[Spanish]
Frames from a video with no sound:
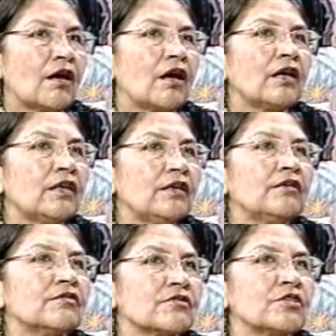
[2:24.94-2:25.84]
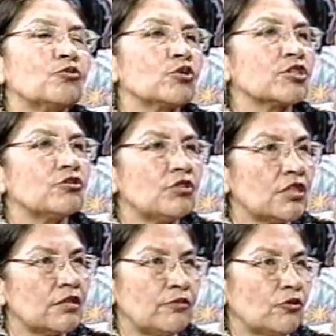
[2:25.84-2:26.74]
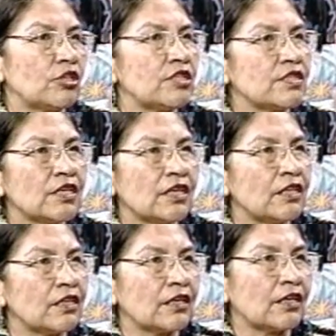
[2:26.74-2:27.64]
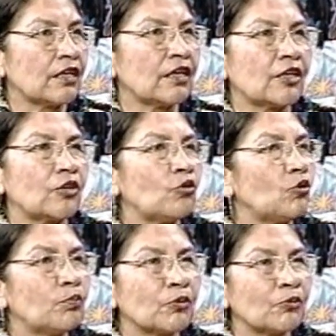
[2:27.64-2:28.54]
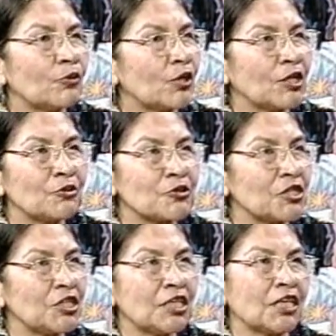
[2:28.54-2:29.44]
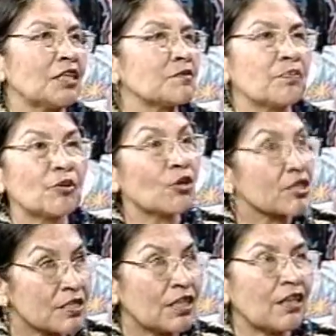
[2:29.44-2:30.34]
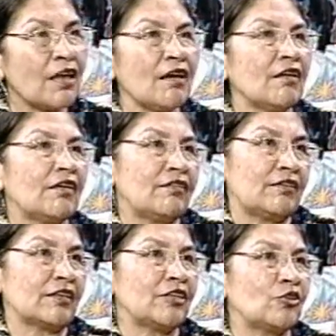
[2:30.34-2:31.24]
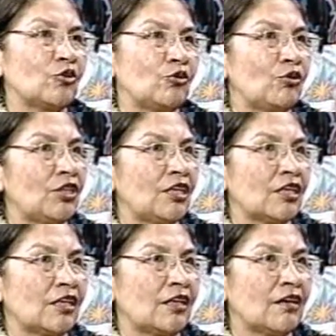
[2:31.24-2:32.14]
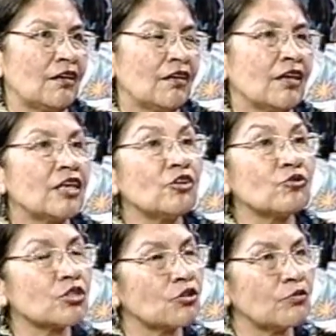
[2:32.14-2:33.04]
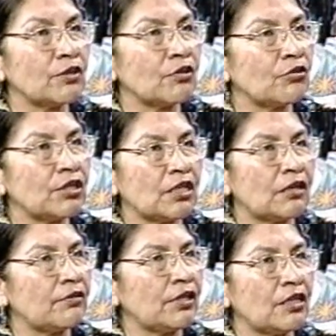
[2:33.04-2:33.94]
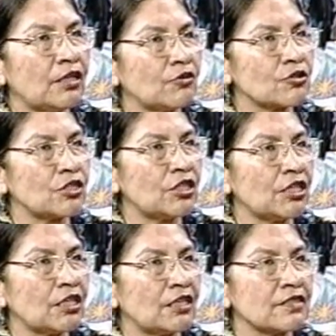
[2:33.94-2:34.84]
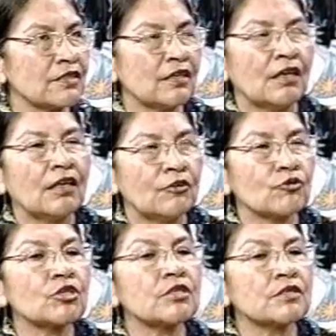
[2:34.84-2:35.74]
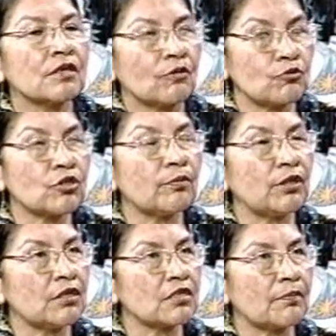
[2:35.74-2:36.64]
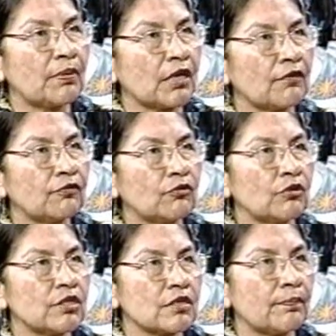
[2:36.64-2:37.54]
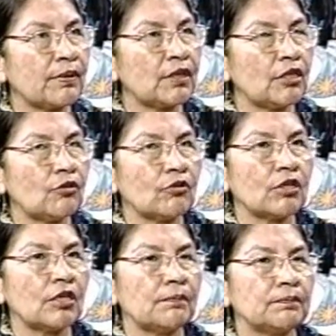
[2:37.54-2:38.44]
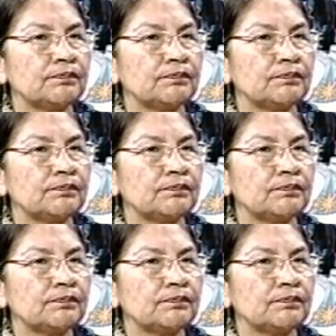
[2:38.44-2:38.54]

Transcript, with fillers: hay situaciones de violencia y de guerra que no lo provocan los indígenas, pero que se da en territorio indígena y no se toma en cuenta la vida de los indígenas. Entonces, justamente ese párrafo es a pedido de,